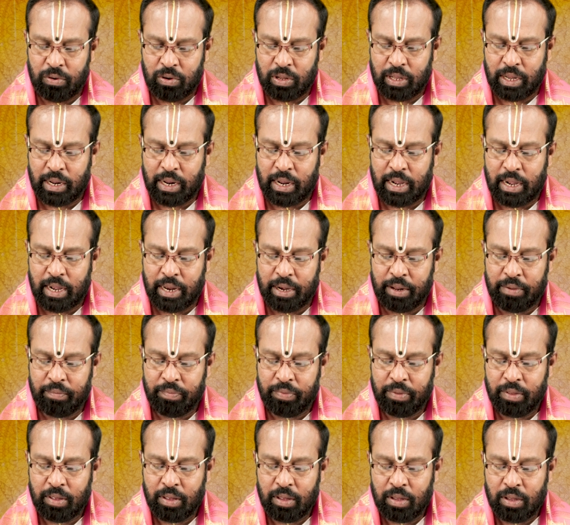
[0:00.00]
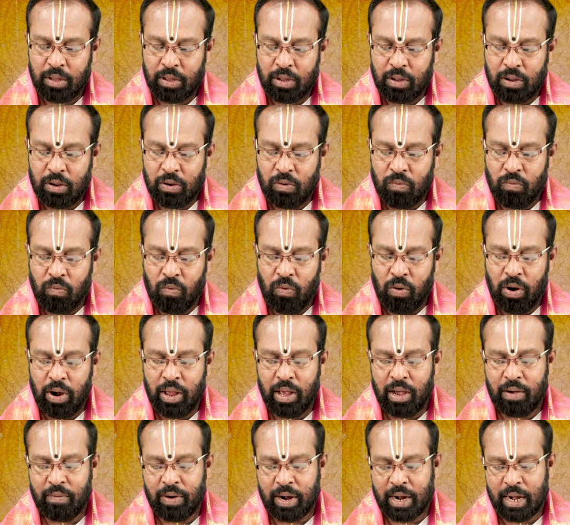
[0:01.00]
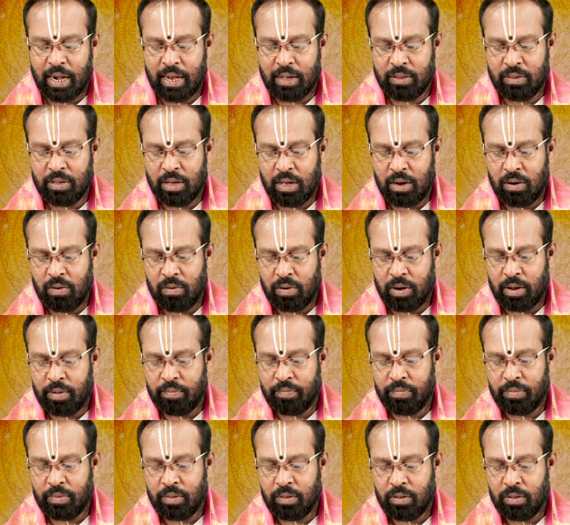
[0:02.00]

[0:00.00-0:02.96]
విరోధం కానీ ఉండే అవకాశాలు ఉన్నాయి